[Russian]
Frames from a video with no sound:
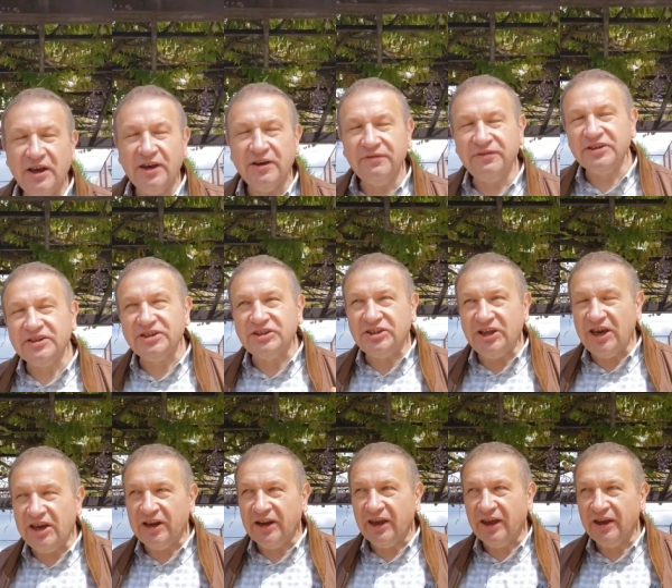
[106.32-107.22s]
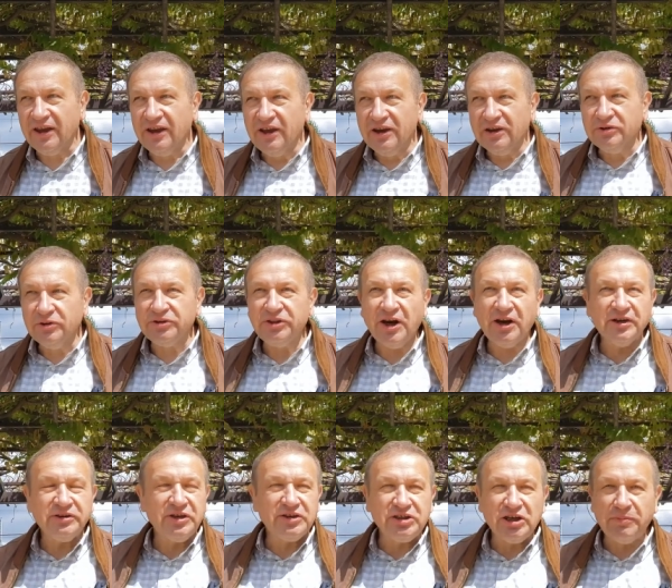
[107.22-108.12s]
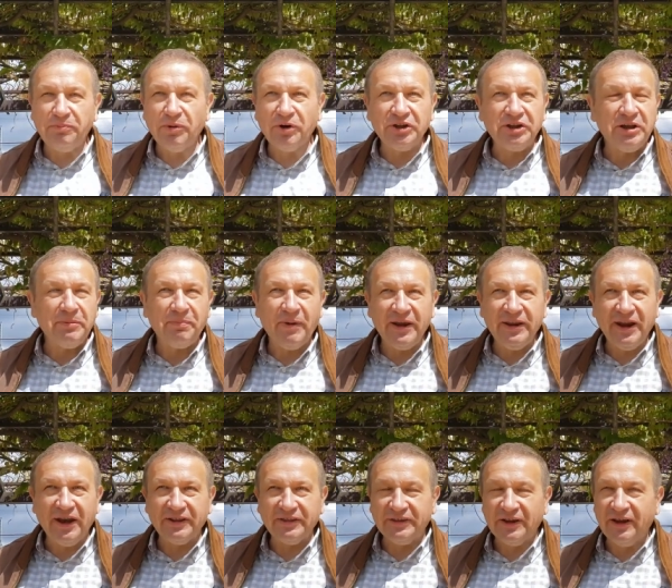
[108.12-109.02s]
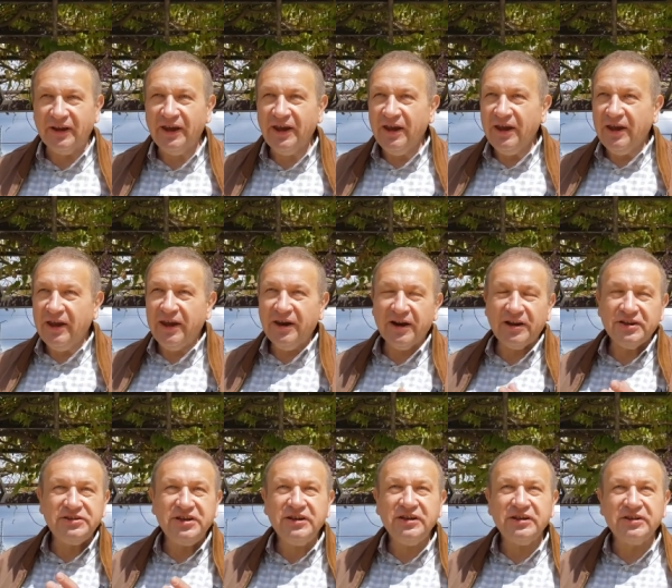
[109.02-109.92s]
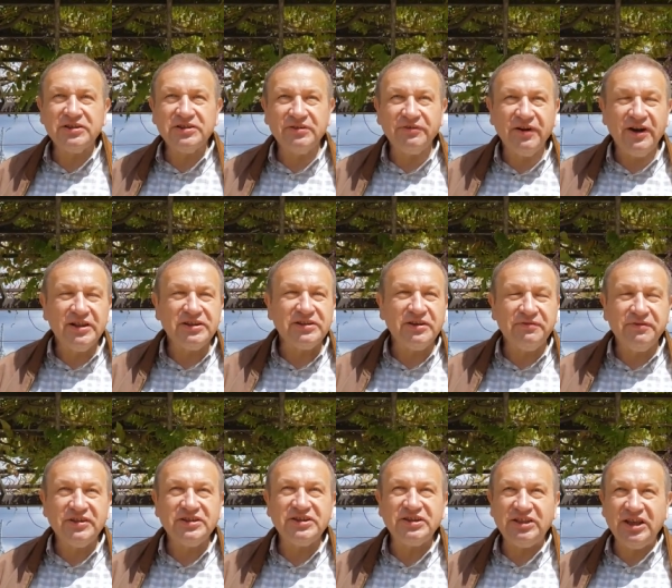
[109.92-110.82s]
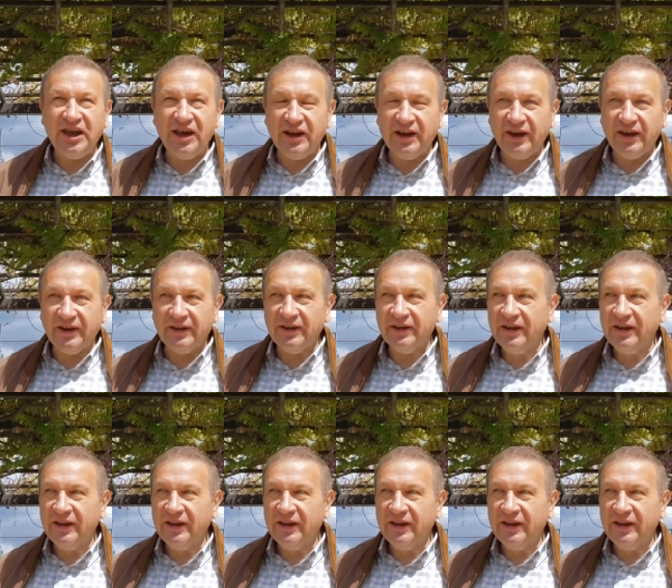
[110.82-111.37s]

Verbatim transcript: вистерия. Но так и до сих пор непонятно. И растение называется вистерия.